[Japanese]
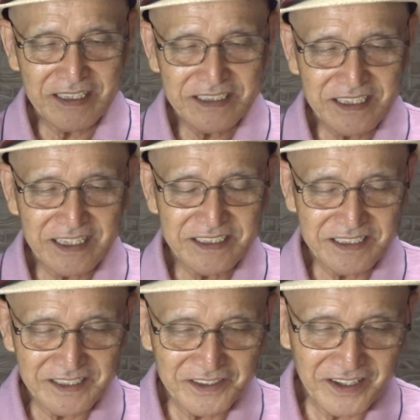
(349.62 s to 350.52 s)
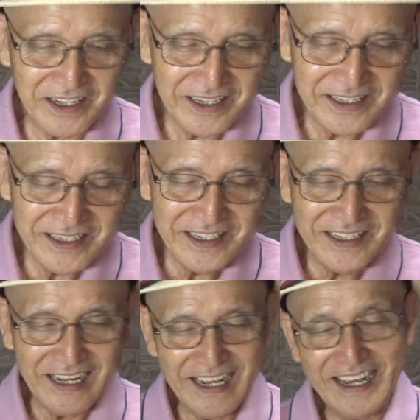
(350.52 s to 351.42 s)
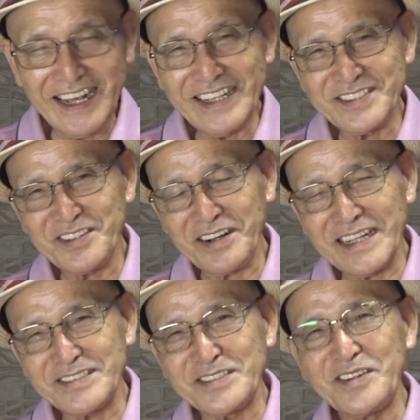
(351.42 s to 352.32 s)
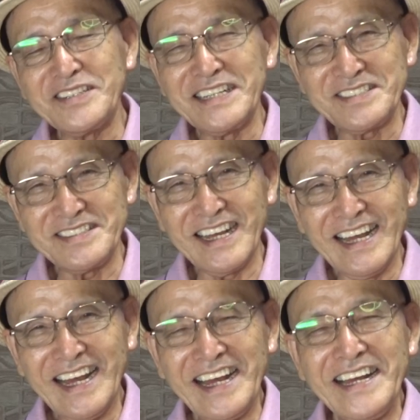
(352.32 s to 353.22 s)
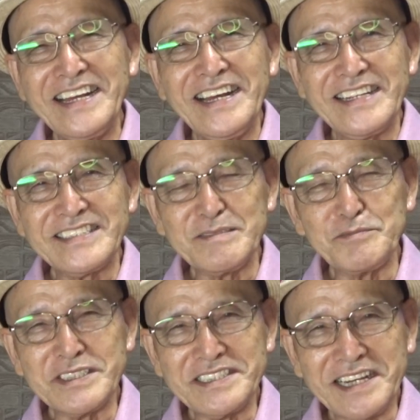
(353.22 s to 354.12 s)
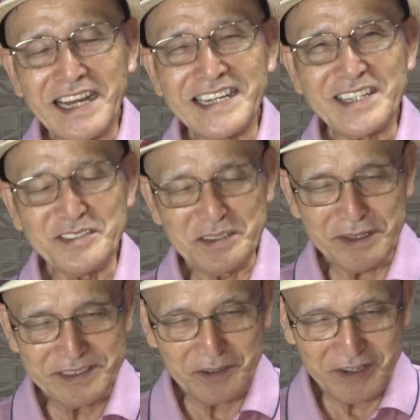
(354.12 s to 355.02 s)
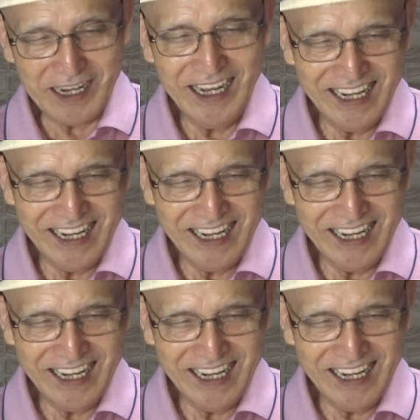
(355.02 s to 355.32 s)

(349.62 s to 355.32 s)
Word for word: したりしてとはね、えー、そりゃすごいですね新聞にデカデカと出ますよこれ